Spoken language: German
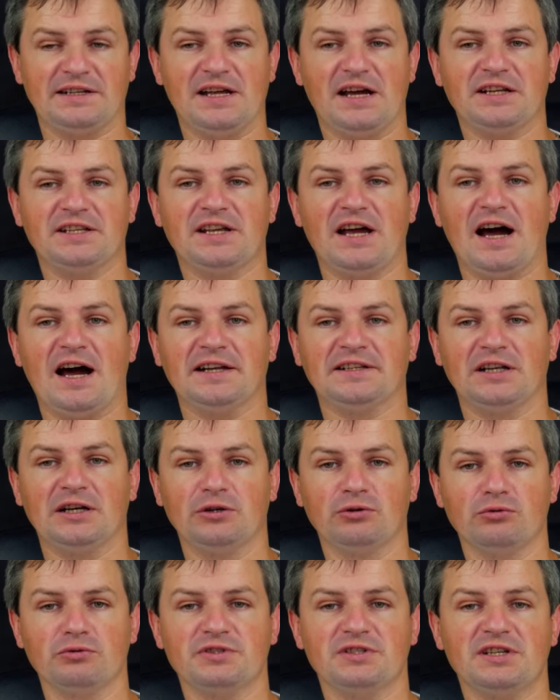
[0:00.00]
Nach der
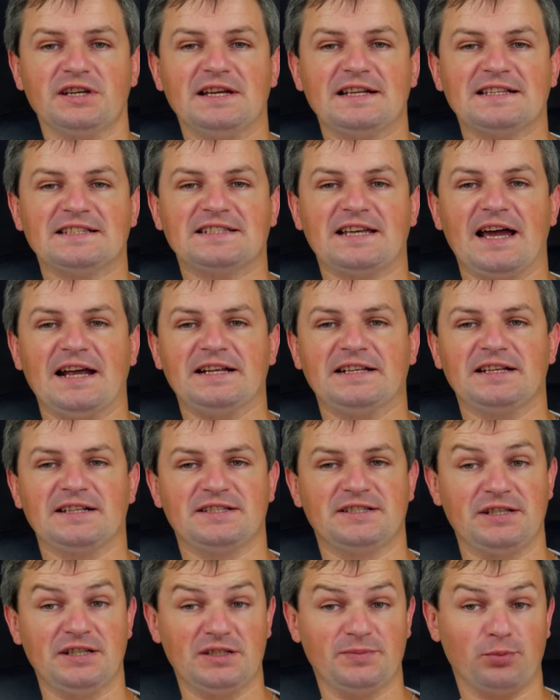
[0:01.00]
Analyse zeigt
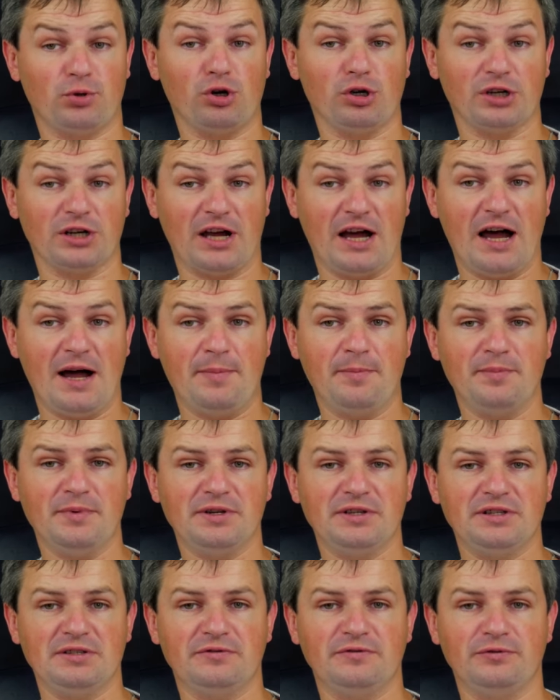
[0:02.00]
das Dienstprogramm
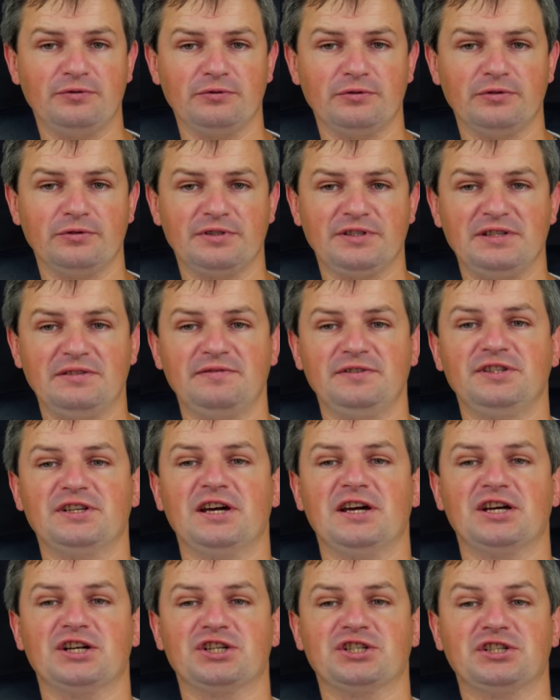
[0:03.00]
die für die
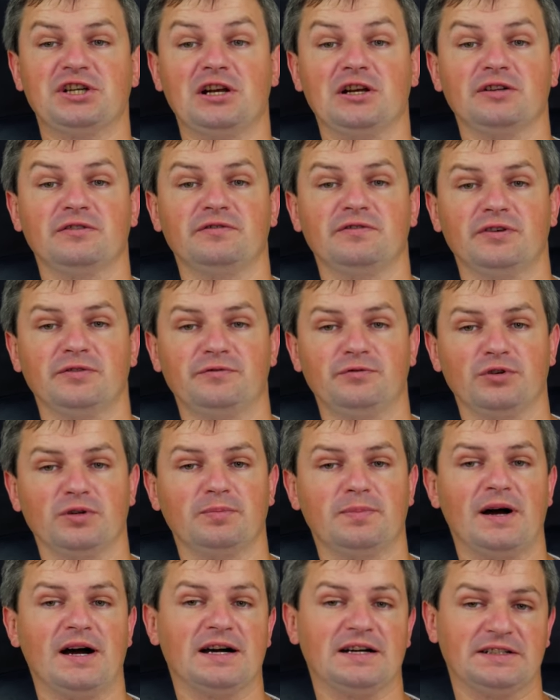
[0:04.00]
Wiederherstellung
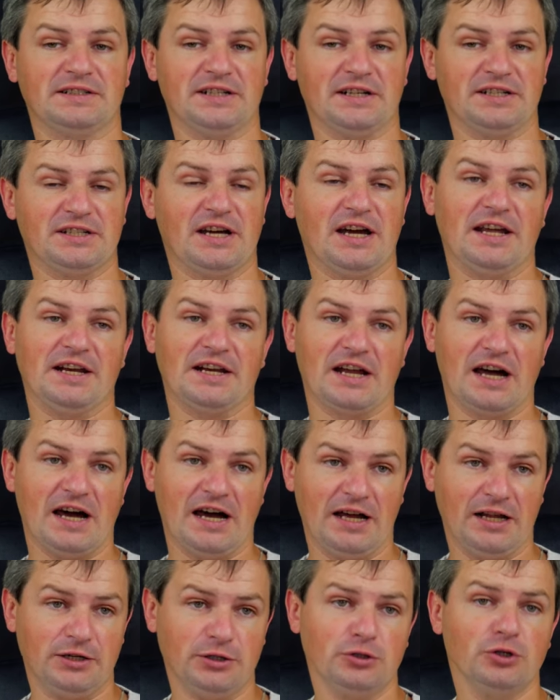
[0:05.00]
verfügbaren Dateien
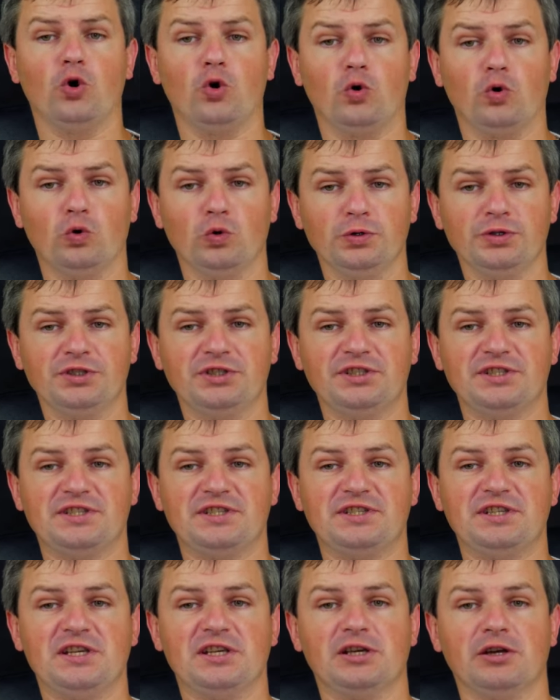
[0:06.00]
an und
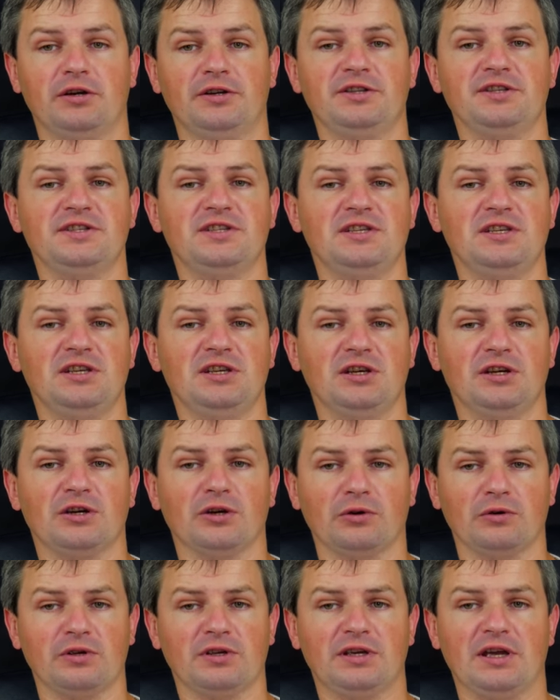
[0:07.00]
Sie können sie
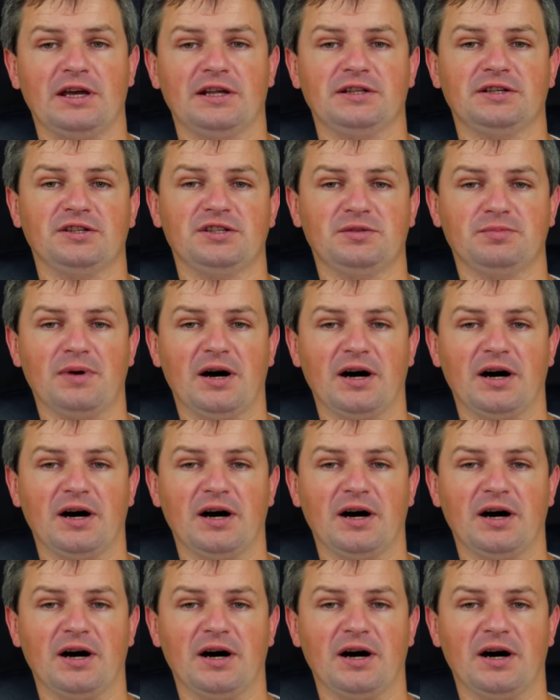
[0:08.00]
rückgängig